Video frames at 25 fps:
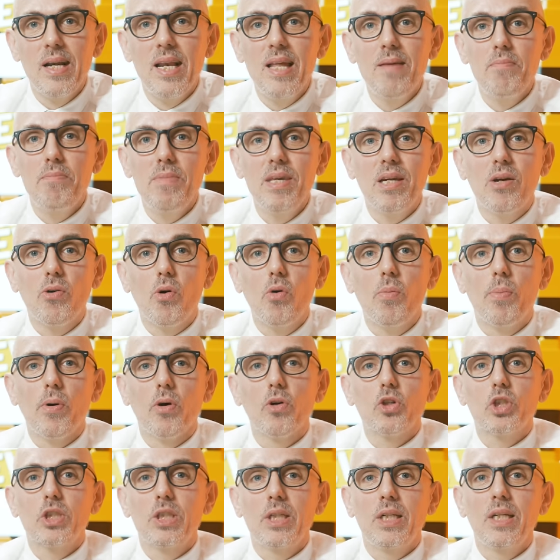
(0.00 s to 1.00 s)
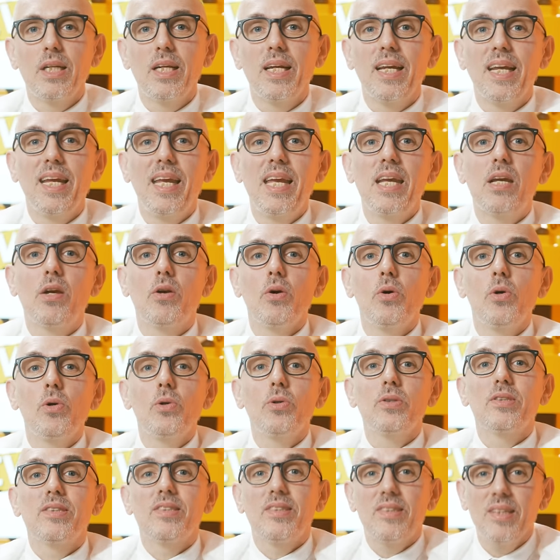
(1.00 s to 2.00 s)
les micros branchés et que
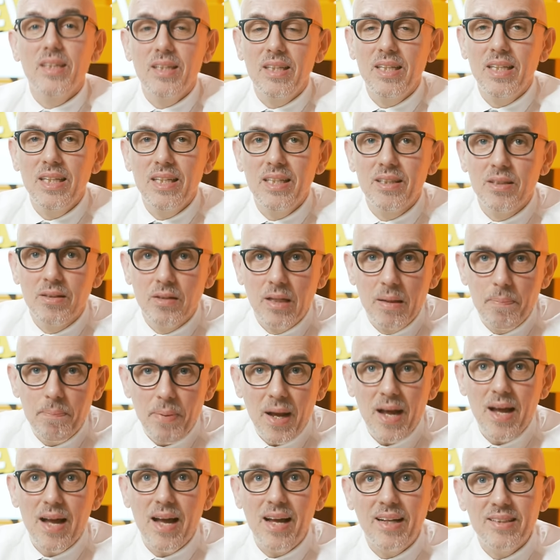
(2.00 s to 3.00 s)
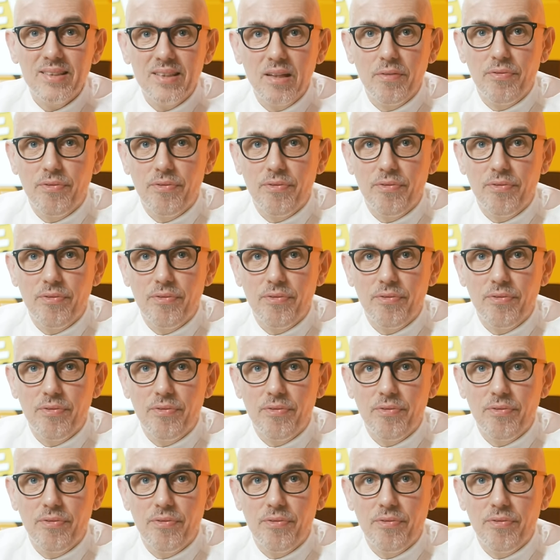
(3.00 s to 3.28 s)
le CD n'est pas assez